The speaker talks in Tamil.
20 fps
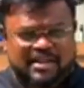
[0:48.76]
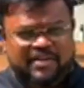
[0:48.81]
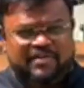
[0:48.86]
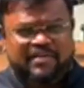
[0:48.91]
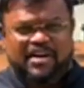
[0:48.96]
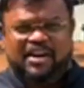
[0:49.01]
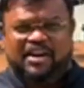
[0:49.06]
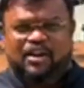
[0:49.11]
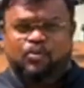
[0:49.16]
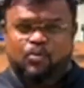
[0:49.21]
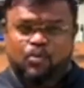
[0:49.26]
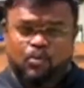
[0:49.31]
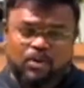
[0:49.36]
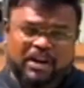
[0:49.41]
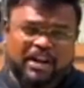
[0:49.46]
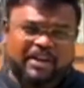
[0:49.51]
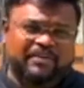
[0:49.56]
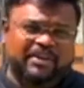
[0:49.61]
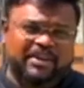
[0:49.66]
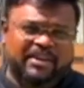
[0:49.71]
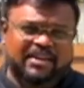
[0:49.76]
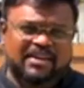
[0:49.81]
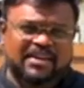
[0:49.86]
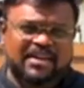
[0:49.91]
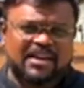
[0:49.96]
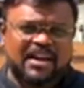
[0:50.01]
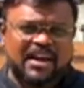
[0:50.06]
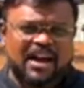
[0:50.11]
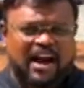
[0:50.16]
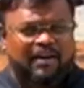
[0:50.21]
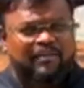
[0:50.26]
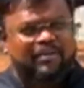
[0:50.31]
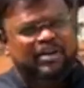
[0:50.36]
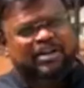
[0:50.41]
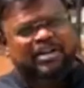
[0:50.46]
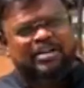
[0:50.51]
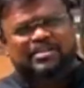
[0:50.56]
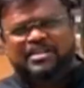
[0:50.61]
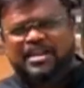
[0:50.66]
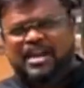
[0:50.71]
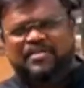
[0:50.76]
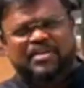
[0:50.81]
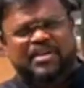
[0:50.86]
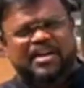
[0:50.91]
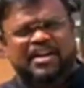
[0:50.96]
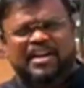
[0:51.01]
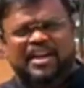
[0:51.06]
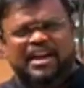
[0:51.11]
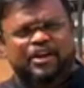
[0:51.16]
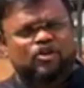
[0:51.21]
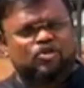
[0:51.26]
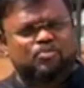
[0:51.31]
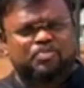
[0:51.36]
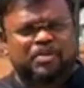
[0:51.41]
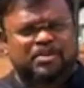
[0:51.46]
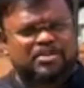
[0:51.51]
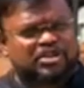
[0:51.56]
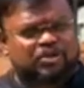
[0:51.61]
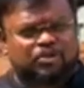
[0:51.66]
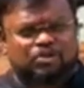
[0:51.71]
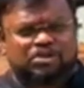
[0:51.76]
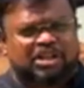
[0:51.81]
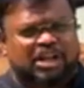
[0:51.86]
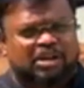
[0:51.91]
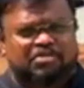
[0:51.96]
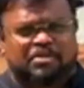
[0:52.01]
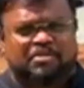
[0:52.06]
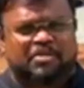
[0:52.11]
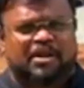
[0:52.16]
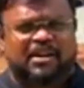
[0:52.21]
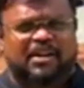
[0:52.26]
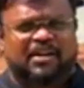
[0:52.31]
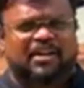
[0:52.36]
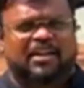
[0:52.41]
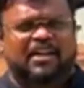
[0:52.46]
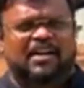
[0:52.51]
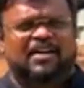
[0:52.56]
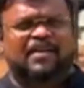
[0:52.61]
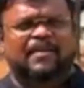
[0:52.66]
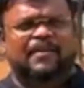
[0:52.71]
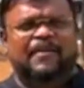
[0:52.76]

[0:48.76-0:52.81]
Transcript: தேவையான உணவு அவருக்கு தேவையான எக்யூப்மெண்ட்ஸை கொடுத்து அனுப்ப மாட்டாங்களா